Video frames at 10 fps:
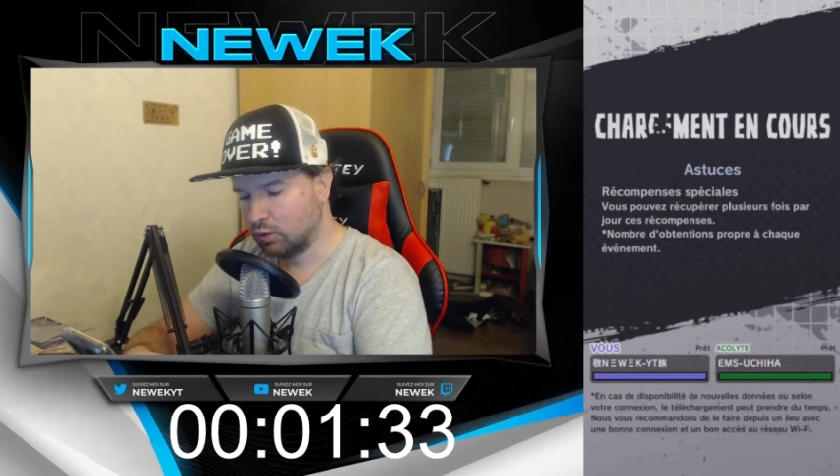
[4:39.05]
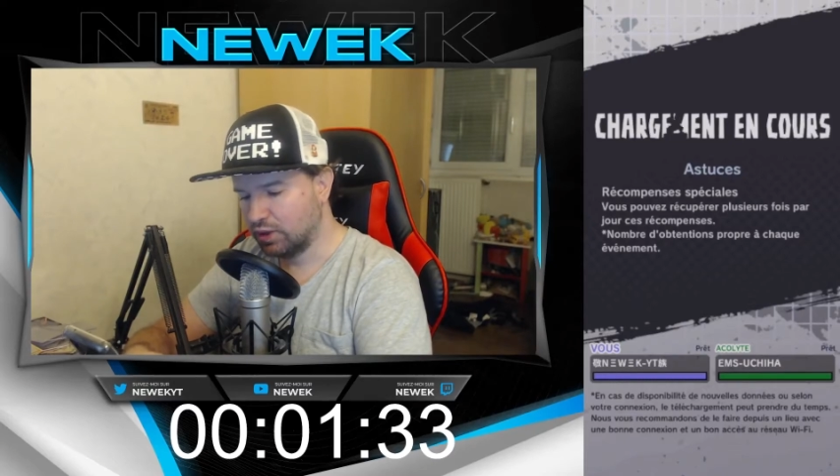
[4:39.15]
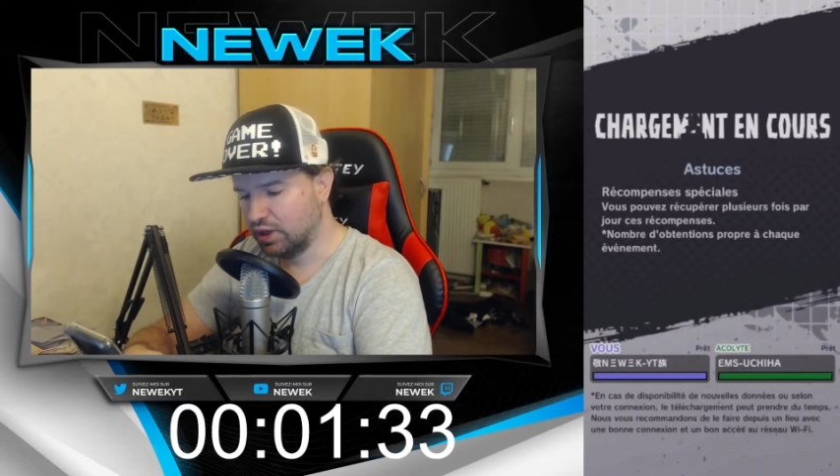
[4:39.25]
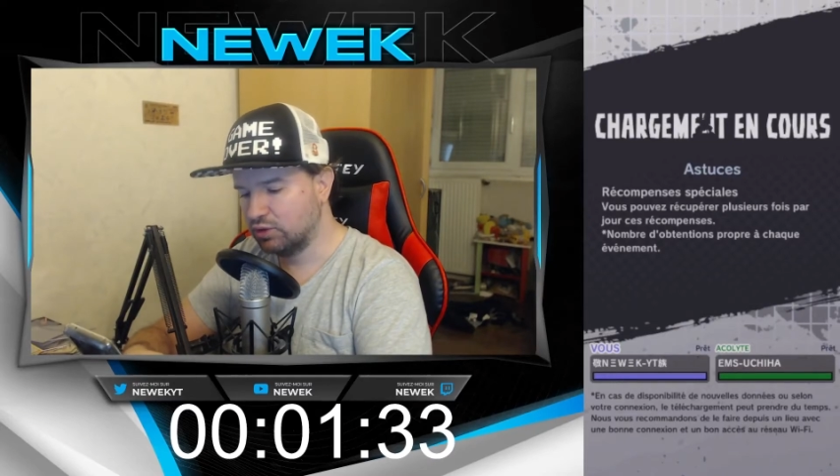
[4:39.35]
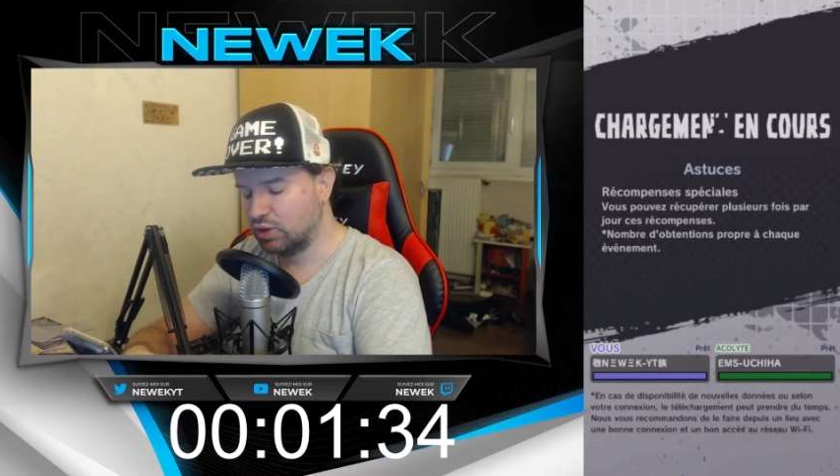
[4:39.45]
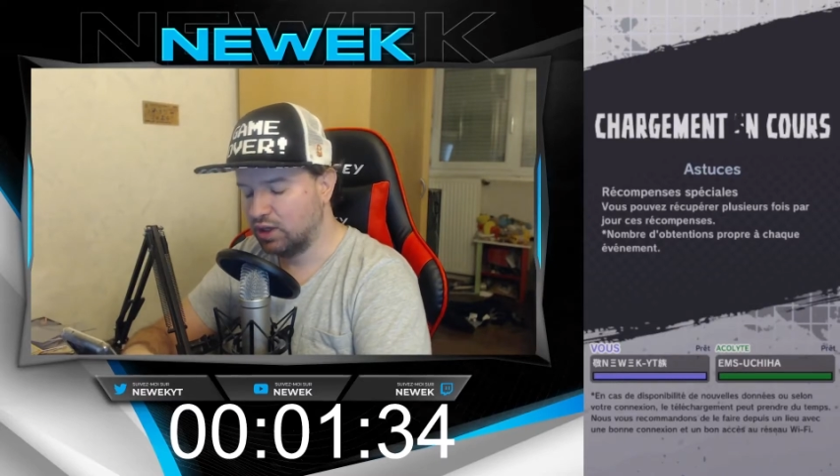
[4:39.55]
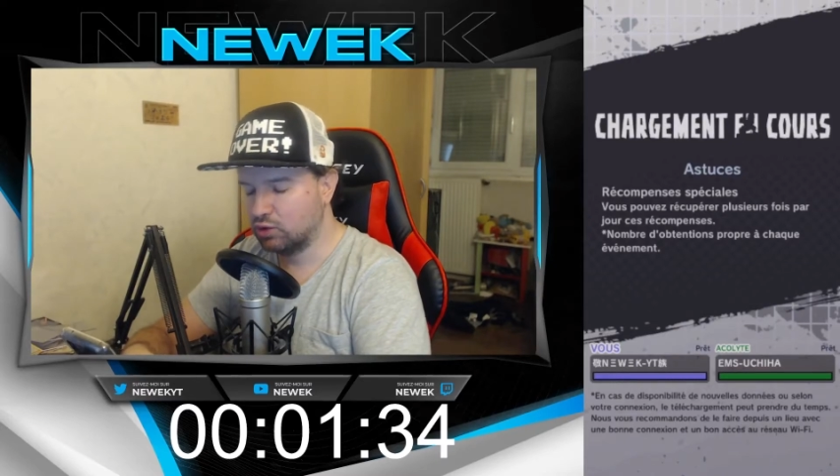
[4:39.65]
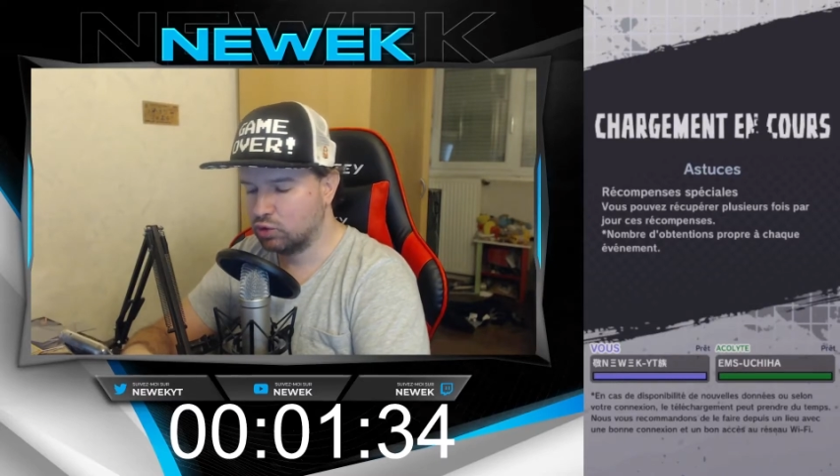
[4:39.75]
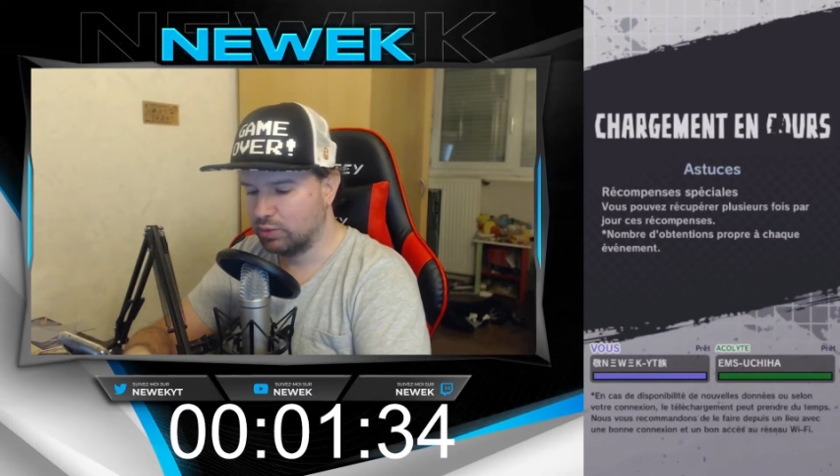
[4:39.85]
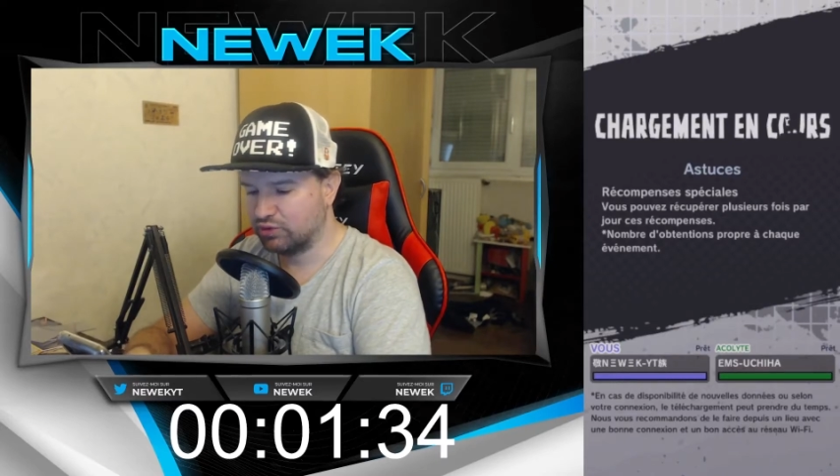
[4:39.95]
Ok, donc là,
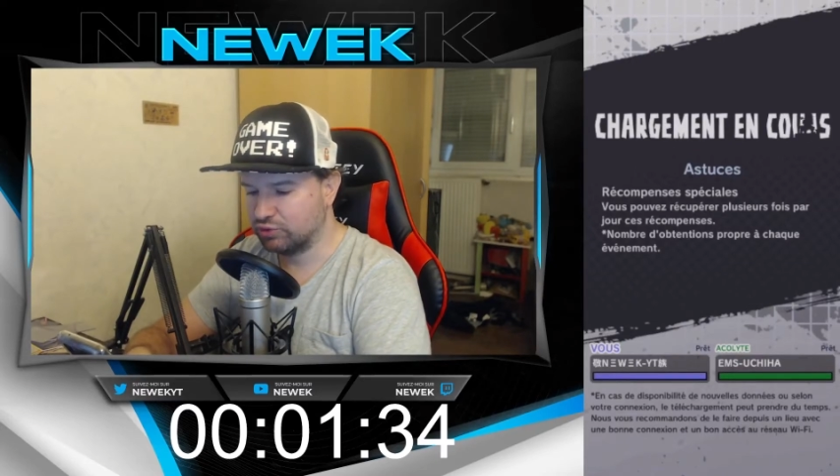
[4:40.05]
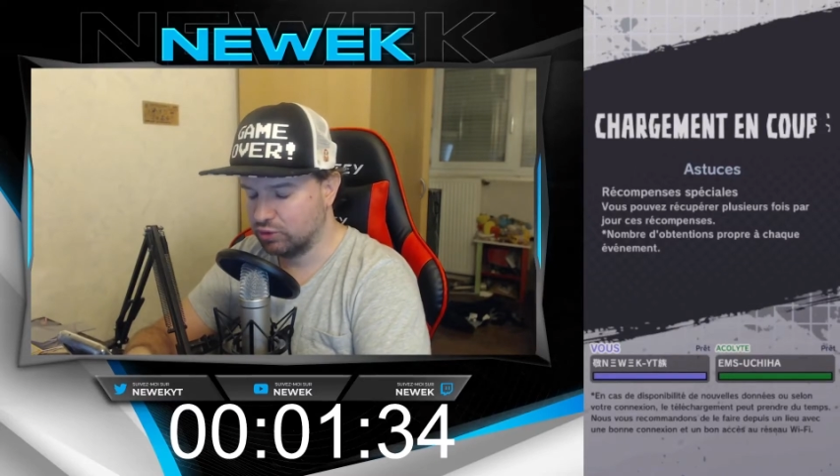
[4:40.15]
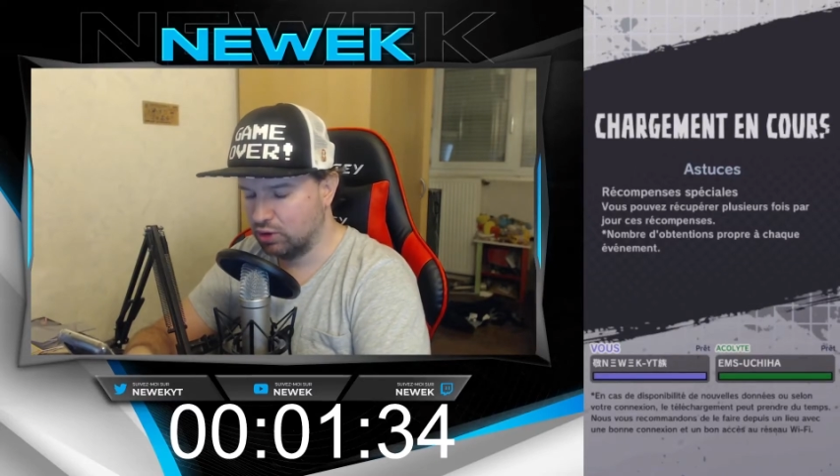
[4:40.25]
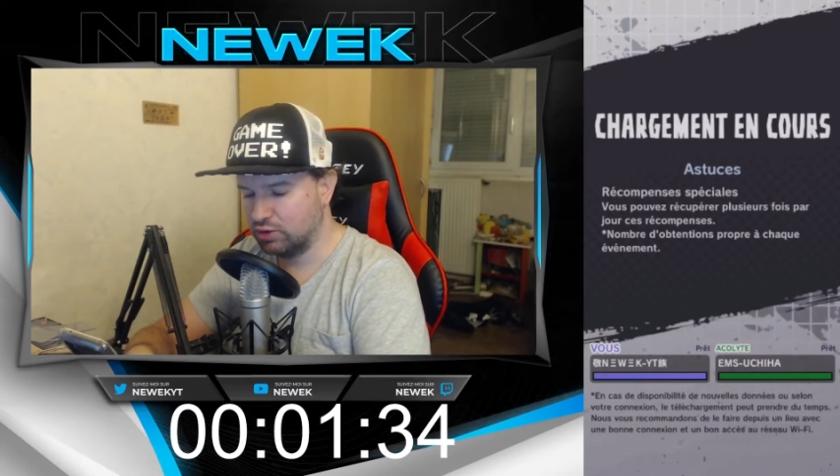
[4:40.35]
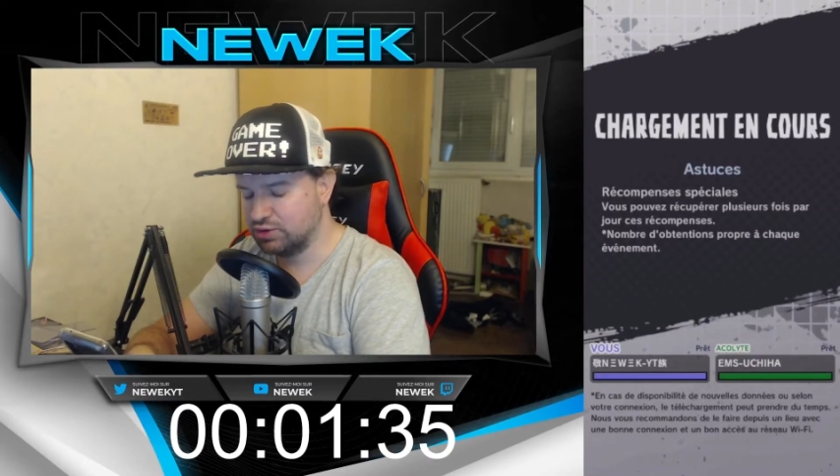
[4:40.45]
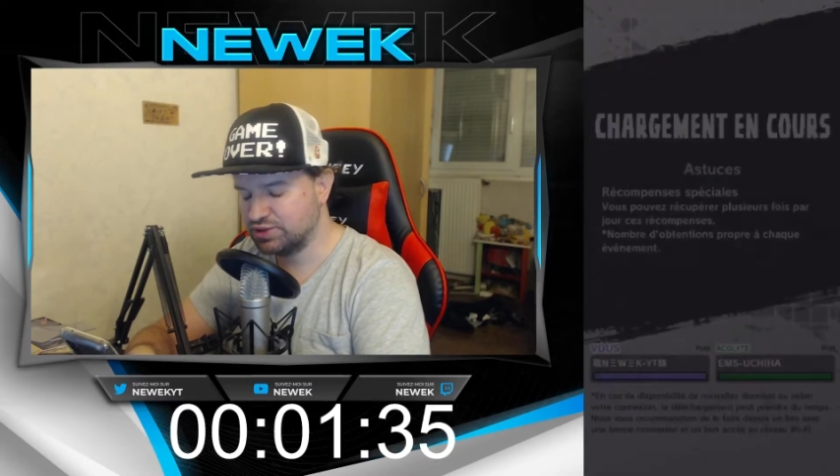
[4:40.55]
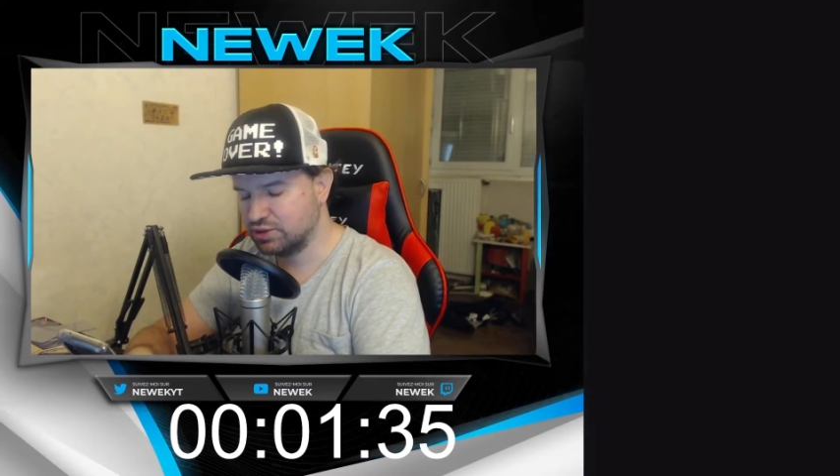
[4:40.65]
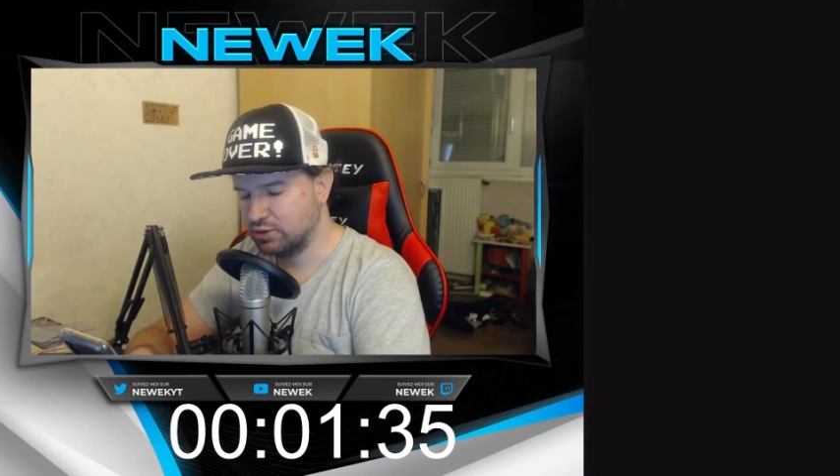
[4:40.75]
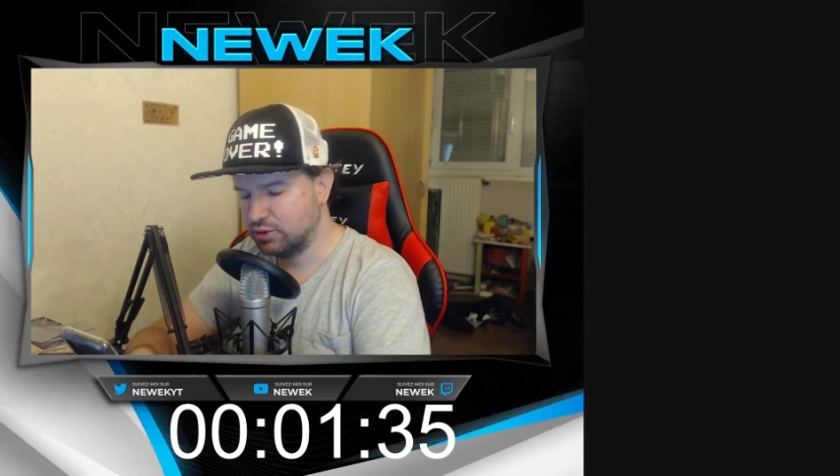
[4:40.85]
le combat se lance.